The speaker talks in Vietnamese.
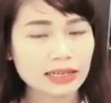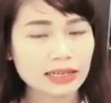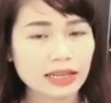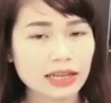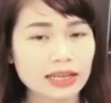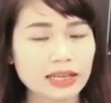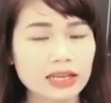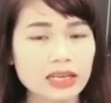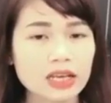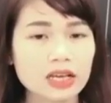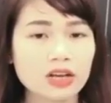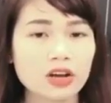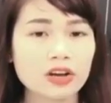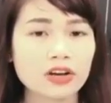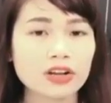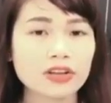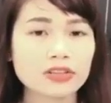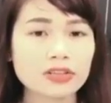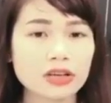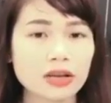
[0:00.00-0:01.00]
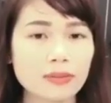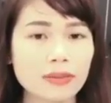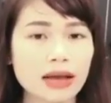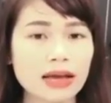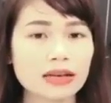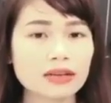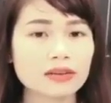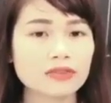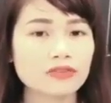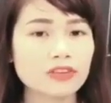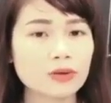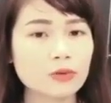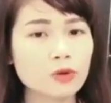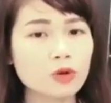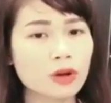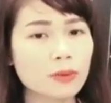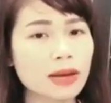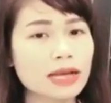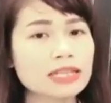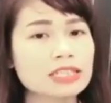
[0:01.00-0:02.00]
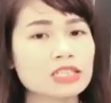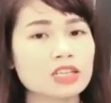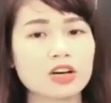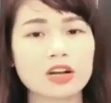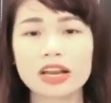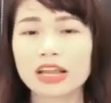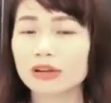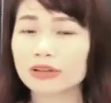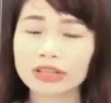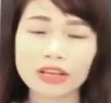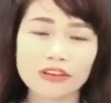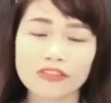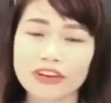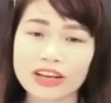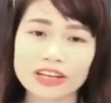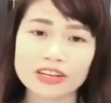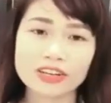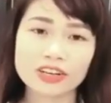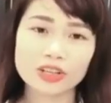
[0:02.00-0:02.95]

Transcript: đấy còn nếu như các bạn Facebook của bạn chỉ có lèo tèo vài